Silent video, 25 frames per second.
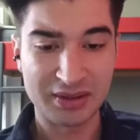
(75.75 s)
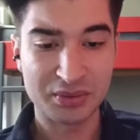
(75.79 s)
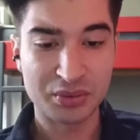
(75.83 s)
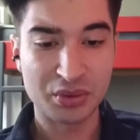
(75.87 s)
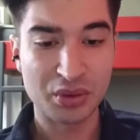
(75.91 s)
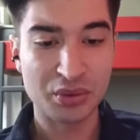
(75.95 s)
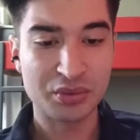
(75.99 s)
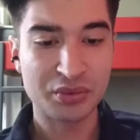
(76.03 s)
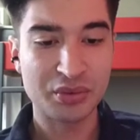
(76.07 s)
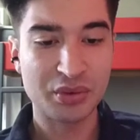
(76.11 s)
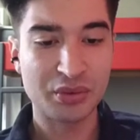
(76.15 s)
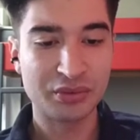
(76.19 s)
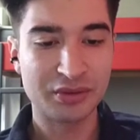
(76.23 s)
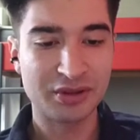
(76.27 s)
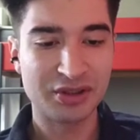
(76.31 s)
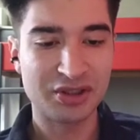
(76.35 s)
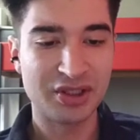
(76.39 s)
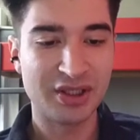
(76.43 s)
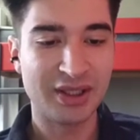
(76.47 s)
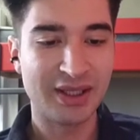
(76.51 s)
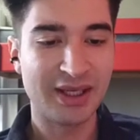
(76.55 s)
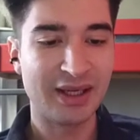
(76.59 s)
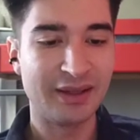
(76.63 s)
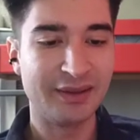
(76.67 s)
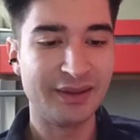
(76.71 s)
Söz konusu
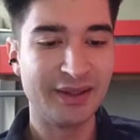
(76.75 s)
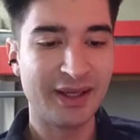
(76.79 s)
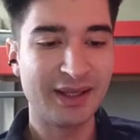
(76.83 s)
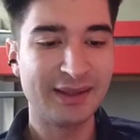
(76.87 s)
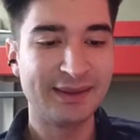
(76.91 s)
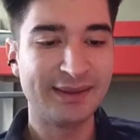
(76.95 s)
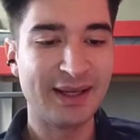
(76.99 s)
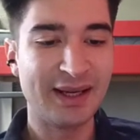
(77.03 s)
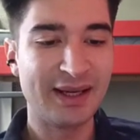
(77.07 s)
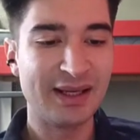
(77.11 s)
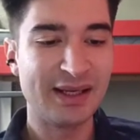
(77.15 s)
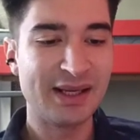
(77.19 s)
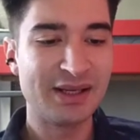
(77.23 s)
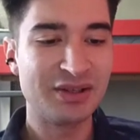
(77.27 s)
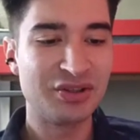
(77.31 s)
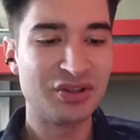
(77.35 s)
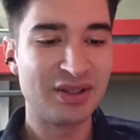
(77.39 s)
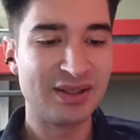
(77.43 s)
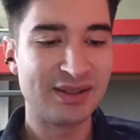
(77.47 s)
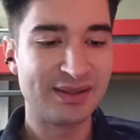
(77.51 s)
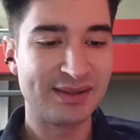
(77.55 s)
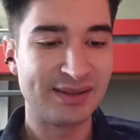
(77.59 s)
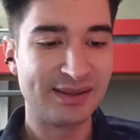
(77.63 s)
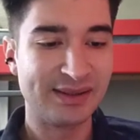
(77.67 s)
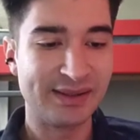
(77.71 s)
şirketlere TL
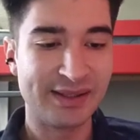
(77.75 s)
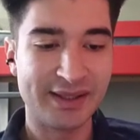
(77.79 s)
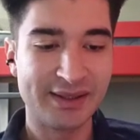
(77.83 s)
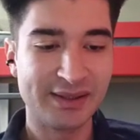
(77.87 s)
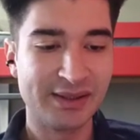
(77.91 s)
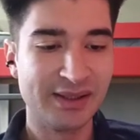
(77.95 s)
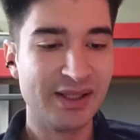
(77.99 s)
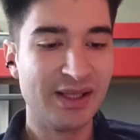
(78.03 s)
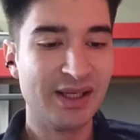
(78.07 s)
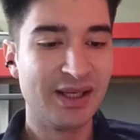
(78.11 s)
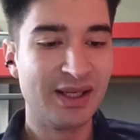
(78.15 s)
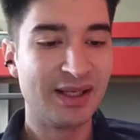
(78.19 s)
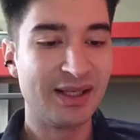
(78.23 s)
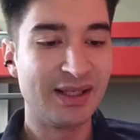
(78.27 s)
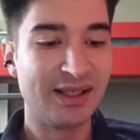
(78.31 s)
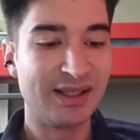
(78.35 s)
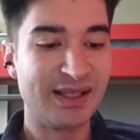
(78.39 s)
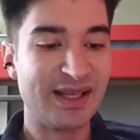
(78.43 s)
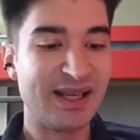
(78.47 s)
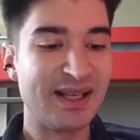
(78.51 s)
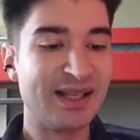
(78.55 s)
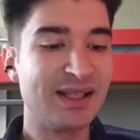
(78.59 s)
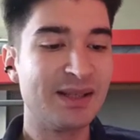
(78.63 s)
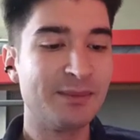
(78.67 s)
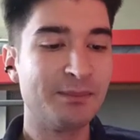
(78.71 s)
cinsinden
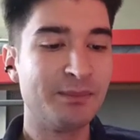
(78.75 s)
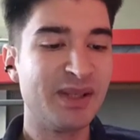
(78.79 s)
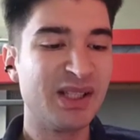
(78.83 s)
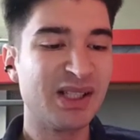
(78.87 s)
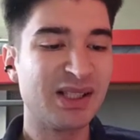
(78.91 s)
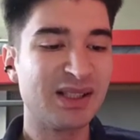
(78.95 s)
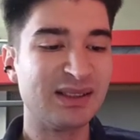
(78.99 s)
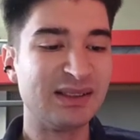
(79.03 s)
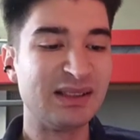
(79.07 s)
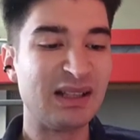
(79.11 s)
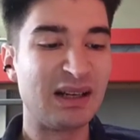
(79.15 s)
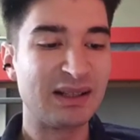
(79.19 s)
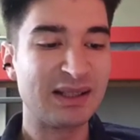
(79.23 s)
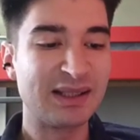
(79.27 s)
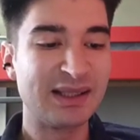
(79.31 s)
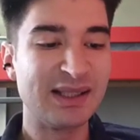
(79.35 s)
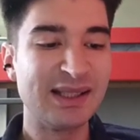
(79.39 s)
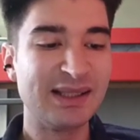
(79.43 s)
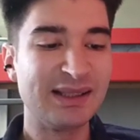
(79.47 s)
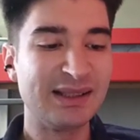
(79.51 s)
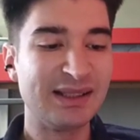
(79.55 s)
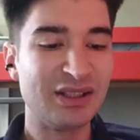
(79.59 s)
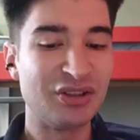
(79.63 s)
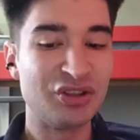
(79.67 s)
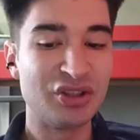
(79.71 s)
yeni bir
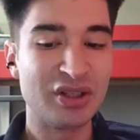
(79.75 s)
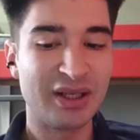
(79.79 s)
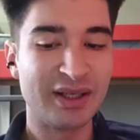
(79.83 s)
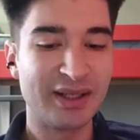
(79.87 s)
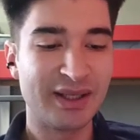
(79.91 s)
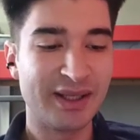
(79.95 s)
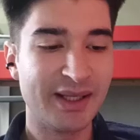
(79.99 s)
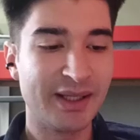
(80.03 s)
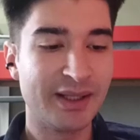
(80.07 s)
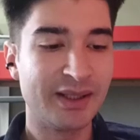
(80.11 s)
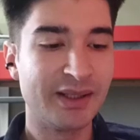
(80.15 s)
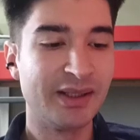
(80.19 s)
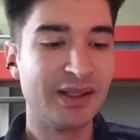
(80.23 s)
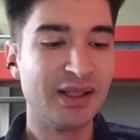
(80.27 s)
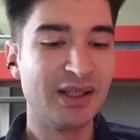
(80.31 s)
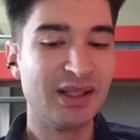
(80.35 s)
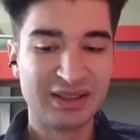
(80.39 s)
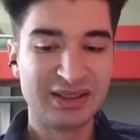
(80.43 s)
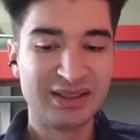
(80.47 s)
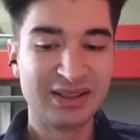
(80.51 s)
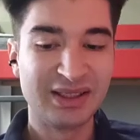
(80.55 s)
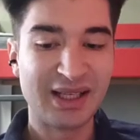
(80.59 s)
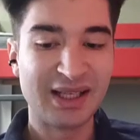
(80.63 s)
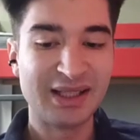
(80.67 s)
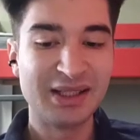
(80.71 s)
nakdi ticari
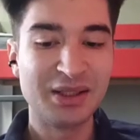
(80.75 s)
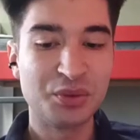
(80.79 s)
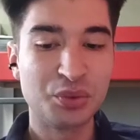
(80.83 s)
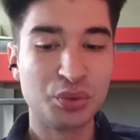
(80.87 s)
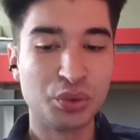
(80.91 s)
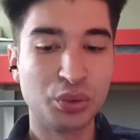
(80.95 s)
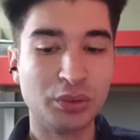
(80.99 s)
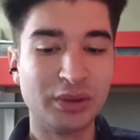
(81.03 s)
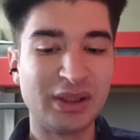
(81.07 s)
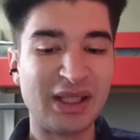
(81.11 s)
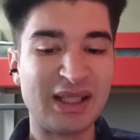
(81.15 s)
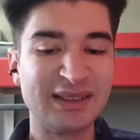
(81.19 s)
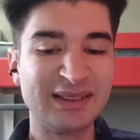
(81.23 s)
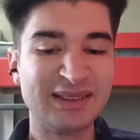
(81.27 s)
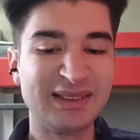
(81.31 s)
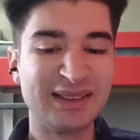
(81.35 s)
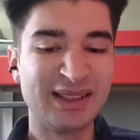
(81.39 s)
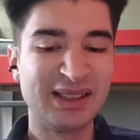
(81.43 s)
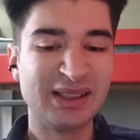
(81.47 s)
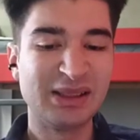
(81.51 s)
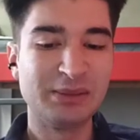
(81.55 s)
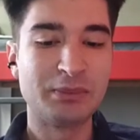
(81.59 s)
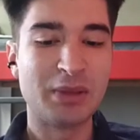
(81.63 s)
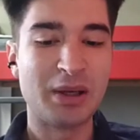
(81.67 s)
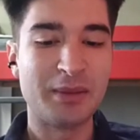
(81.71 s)
kredi
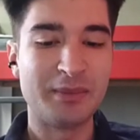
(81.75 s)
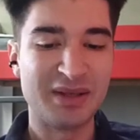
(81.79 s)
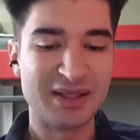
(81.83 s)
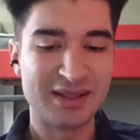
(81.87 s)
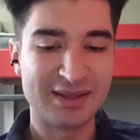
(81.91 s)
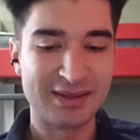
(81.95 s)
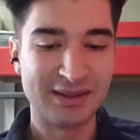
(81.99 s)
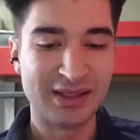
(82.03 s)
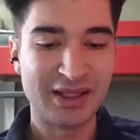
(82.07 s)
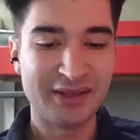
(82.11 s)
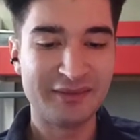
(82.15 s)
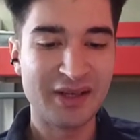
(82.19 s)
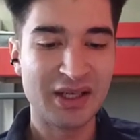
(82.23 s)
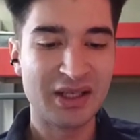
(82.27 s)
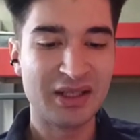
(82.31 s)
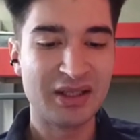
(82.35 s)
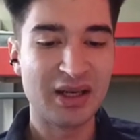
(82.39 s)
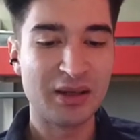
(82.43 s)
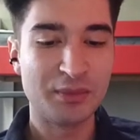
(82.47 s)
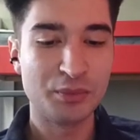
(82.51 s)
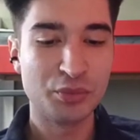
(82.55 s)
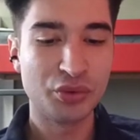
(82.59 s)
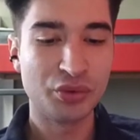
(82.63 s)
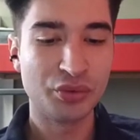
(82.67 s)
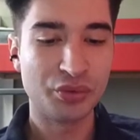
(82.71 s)
kullandırılmamasına ve
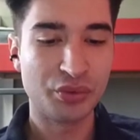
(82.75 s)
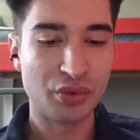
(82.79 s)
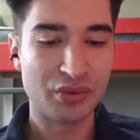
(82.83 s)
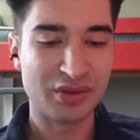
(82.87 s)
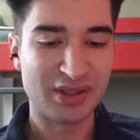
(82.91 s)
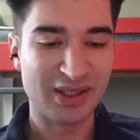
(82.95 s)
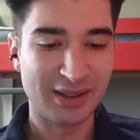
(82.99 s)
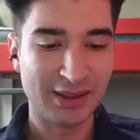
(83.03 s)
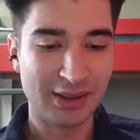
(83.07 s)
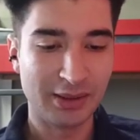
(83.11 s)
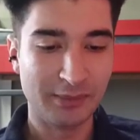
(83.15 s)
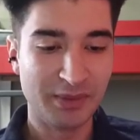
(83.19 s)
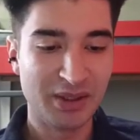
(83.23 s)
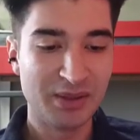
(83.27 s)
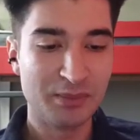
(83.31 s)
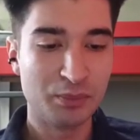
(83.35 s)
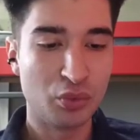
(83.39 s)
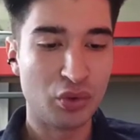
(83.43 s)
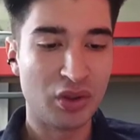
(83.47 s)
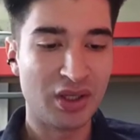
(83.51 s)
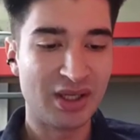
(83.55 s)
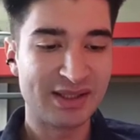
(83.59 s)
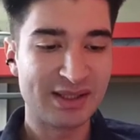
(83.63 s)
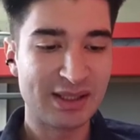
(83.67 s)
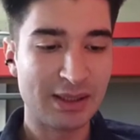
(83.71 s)
kamu gözetimi,
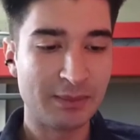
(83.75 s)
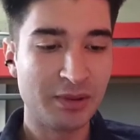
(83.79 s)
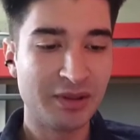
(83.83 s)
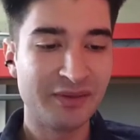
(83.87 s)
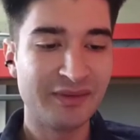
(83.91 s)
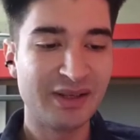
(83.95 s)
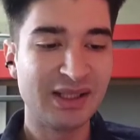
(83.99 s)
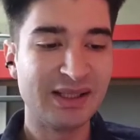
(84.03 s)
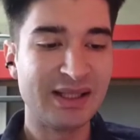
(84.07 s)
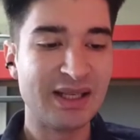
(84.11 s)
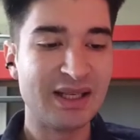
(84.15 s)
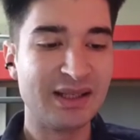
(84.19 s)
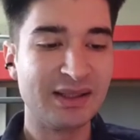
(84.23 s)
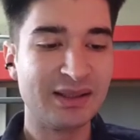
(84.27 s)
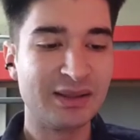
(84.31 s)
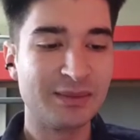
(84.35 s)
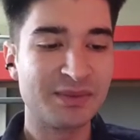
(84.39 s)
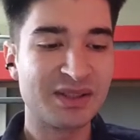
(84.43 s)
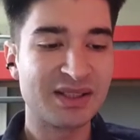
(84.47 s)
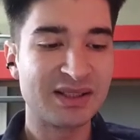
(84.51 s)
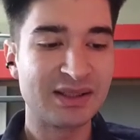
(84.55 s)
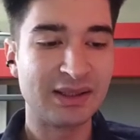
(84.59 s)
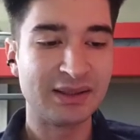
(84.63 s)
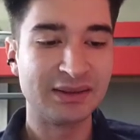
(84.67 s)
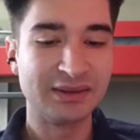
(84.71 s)
muhasebe ve denetim
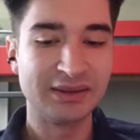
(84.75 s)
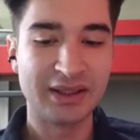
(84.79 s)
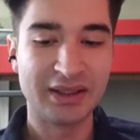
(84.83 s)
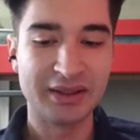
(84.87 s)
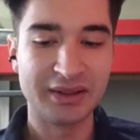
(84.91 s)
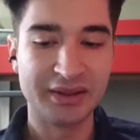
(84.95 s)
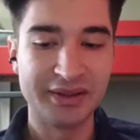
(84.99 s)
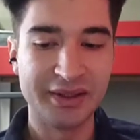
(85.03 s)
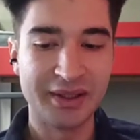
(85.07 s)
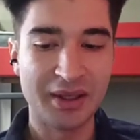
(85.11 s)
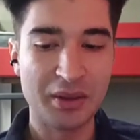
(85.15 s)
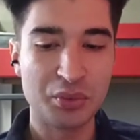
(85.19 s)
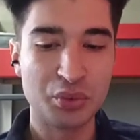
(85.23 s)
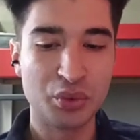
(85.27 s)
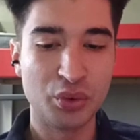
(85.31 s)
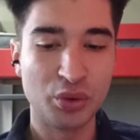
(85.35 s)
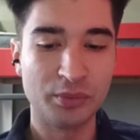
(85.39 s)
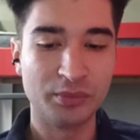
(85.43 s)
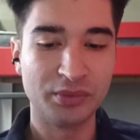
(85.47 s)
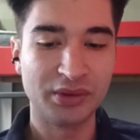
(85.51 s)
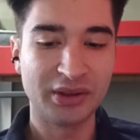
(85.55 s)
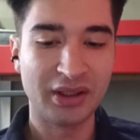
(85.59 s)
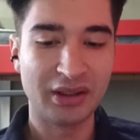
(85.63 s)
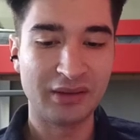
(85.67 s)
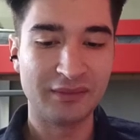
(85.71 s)
standartları
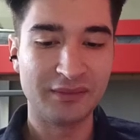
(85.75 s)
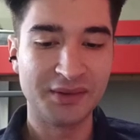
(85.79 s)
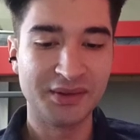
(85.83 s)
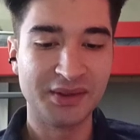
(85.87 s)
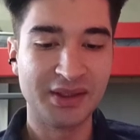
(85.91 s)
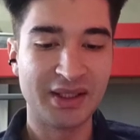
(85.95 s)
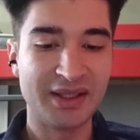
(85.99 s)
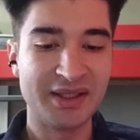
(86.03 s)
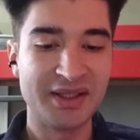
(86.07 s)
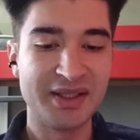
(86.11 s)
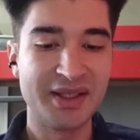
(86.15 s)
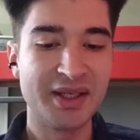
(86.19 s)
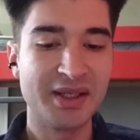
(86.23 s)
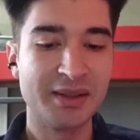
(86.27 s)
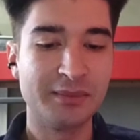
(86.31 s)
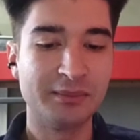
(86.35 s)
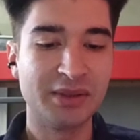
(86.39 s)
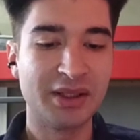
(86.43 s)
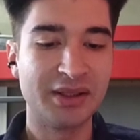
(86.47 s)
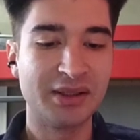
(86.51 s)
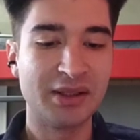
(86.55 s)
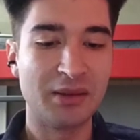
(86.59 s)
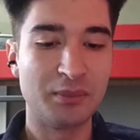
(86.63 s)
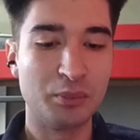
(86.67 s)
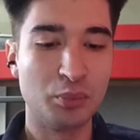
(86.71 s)
kurumu tarafından
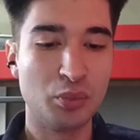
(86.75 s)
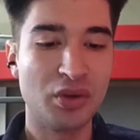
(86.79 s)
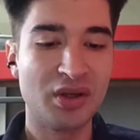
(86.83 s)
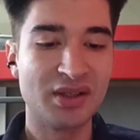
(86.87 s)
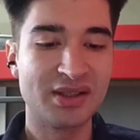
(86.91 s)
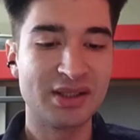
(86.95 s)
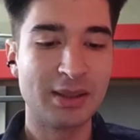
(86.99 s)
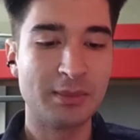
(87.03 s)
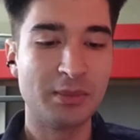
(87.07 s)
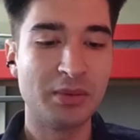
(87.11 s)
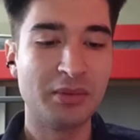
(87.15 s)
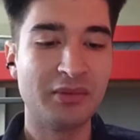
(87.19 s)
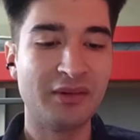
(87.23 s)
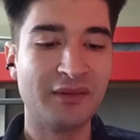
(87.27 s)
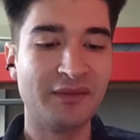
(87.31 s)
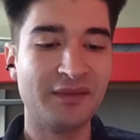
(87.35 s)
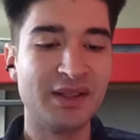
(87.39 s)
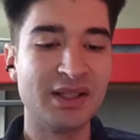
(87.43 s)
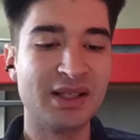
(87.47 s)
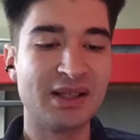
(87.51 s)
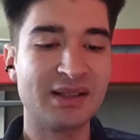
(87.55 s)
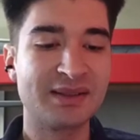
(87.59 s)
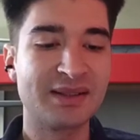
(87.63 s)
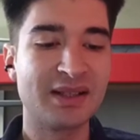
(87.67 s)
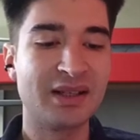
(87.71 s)
yayımlanan muhasebe ve
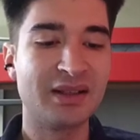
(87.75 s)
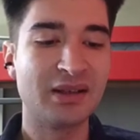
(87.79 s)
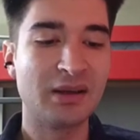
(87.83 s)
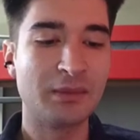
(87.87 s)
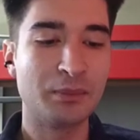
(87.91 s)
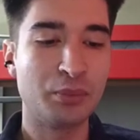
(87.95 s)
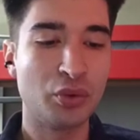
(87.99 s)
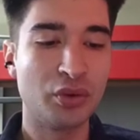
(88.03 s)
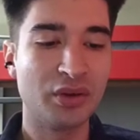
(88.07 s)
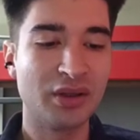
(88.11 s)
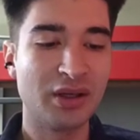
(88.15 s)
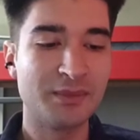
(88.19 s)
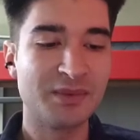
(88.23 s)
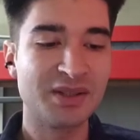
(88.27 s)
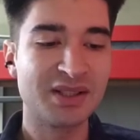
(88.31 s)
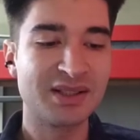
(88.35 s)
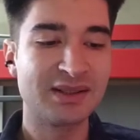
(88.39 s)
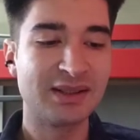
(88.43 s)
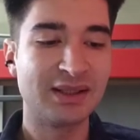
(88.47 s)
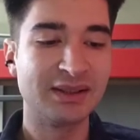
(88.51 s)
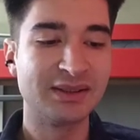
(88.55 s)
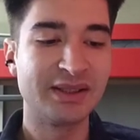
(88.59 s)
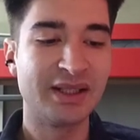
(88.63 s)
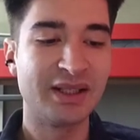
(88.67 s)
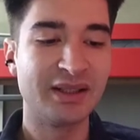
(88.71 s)
finansal raporlama
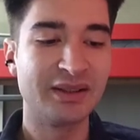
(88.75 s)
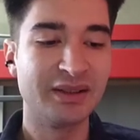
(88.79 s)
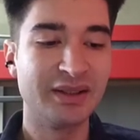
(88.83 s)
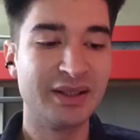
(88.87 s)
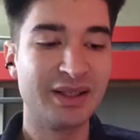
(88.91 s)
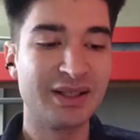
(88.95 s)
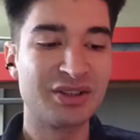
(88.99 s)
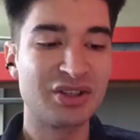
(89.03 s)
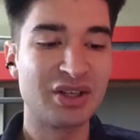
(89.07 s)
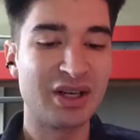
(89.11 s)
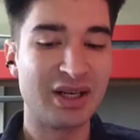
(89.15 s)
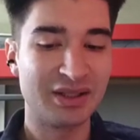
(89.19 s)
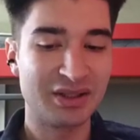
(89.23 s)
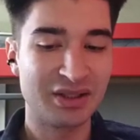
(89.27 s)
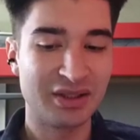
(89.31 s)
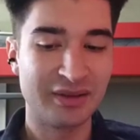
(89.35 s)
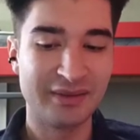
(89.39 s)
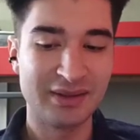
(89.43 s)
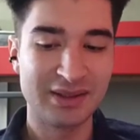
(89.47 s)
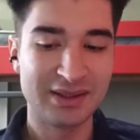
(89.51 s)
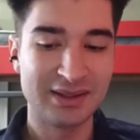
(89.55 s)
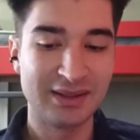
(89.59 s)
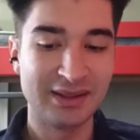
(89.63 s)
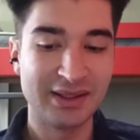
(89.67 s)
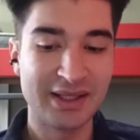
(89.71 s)
standartları
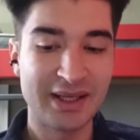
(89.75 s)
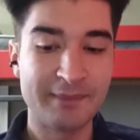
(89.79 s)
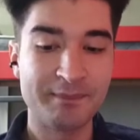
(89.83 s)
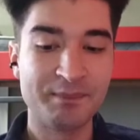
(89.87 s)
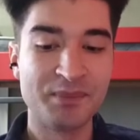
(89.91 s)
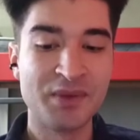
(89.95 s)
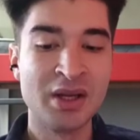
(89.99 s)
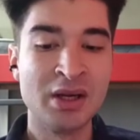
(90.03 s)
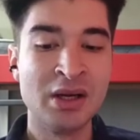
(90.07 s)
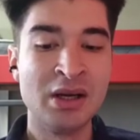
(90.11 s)
çerçevesinde